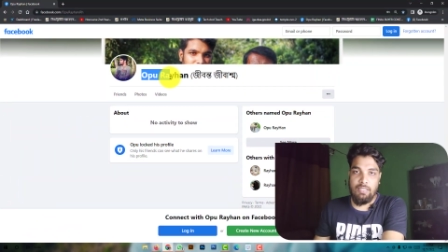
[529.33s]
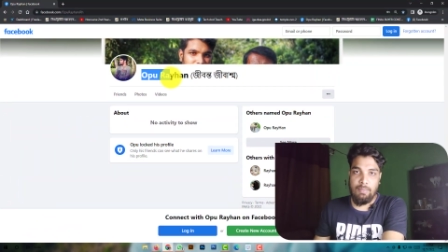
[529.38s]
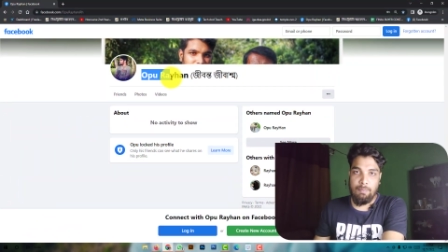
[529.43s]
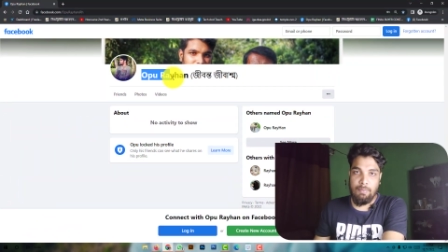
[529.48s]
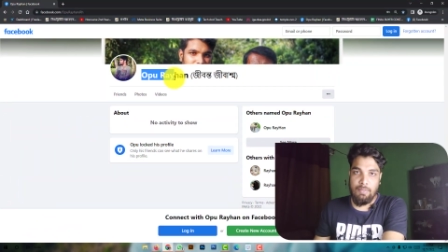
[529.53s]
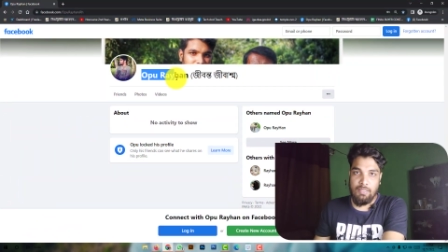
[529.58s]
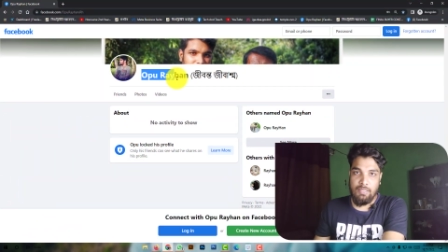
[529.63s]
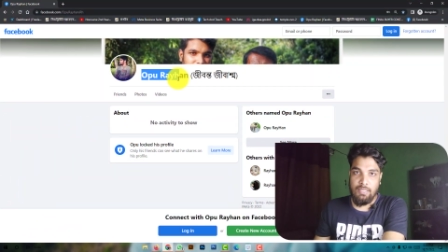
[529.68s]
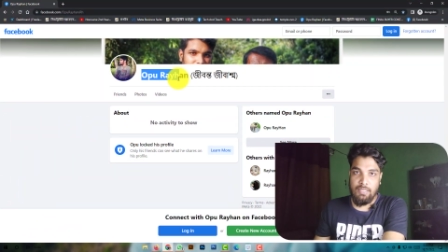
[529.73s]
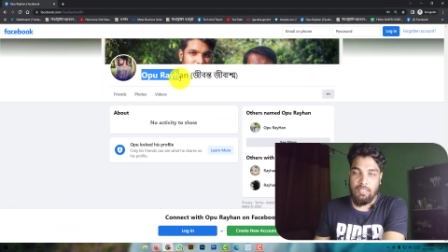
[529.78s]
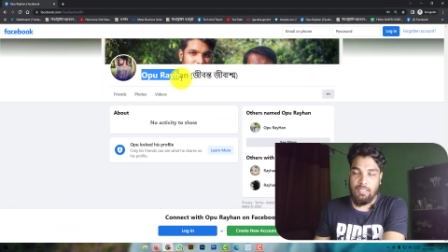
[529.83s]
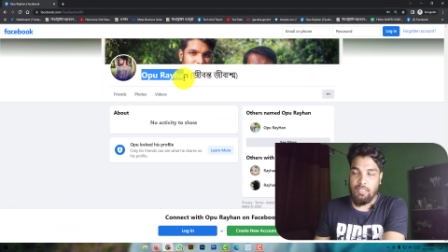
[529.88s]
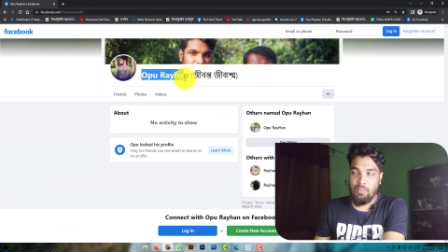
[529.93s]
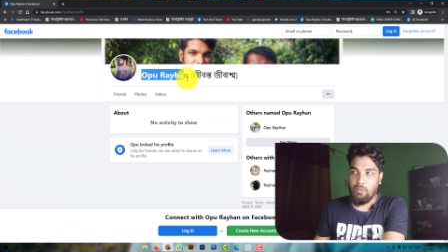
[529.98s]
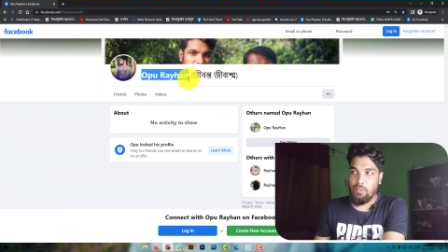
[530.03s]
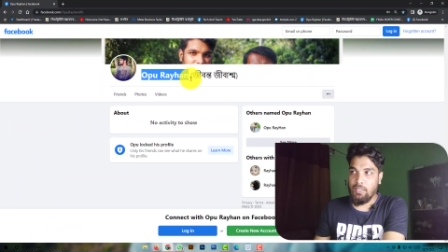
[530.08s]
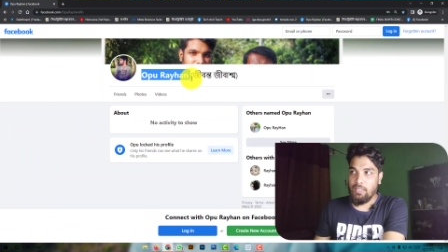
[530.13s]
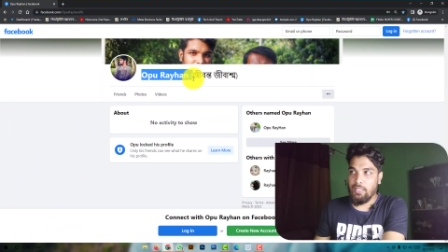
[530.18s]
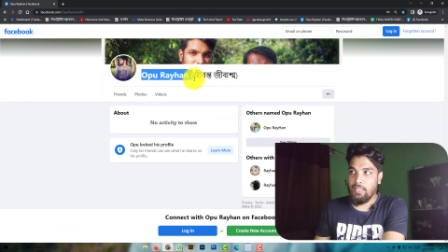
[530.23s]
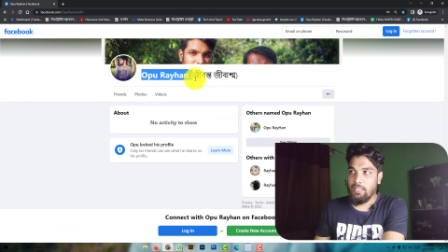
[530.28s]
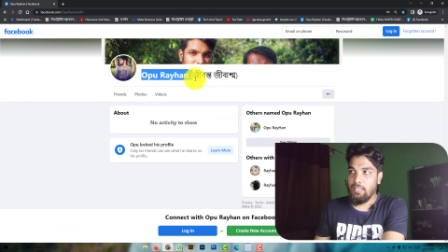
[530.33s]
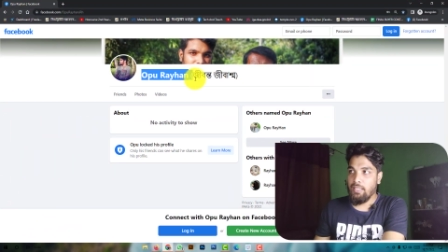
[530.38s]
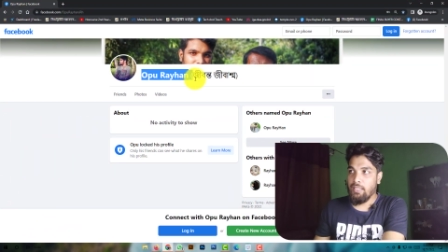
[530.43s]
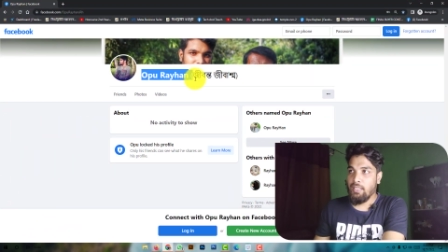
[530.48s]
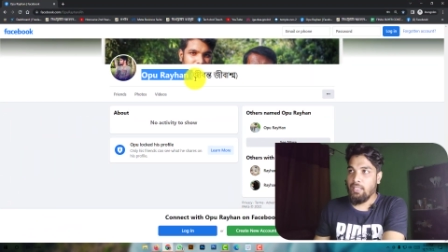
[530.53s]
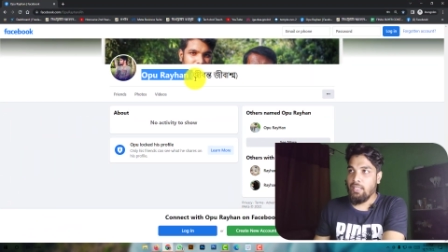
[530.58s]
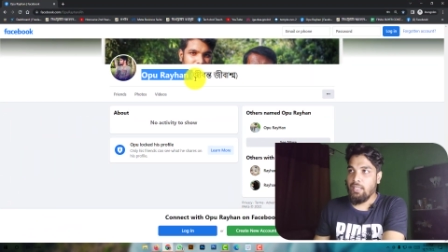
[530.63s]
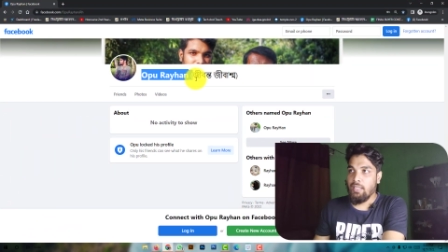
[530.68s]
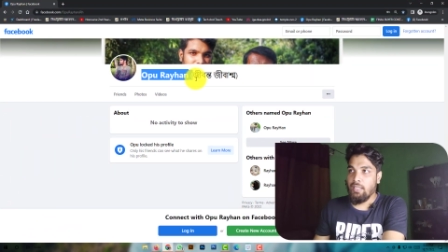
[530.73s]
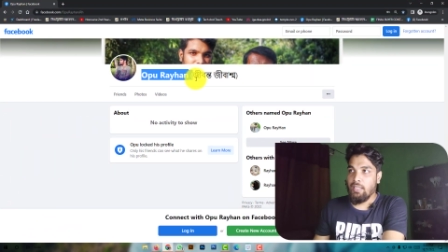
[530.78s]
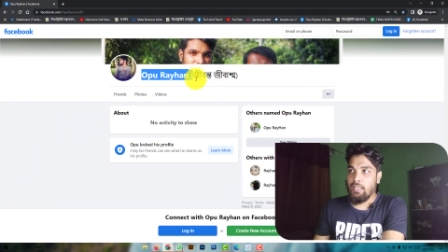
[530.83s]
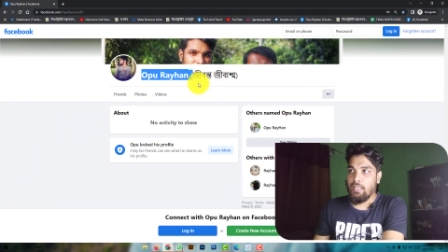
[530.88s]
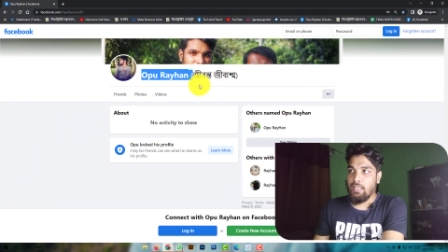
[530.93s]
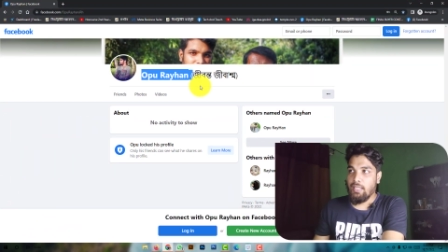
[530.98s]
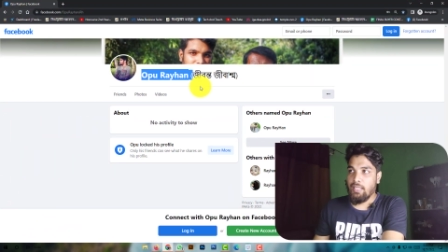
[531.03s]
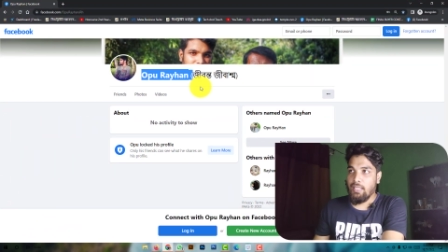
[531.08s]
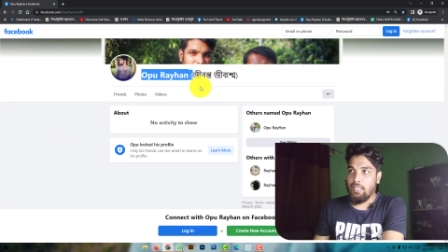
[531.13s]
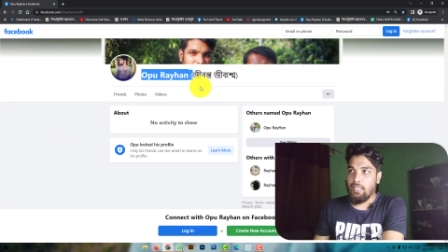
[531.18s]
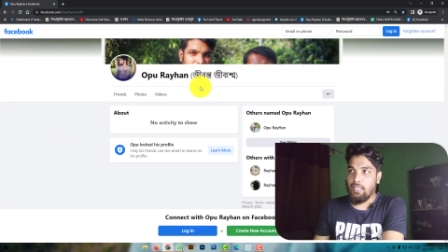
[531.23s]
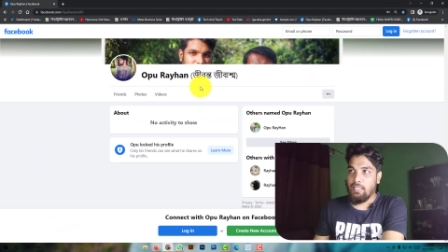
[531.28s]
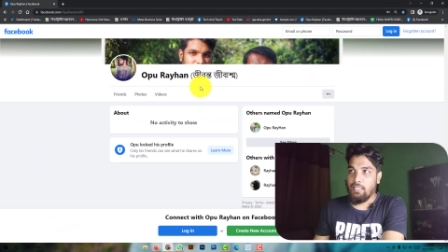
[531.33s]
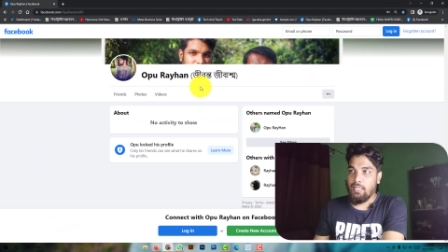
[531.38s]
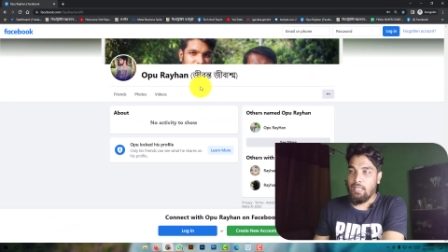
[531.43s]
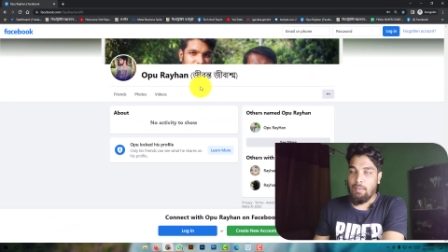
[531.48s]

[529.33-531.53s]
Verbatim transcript: আইডিটা আপনারা দেখে নেন অনেকেই এই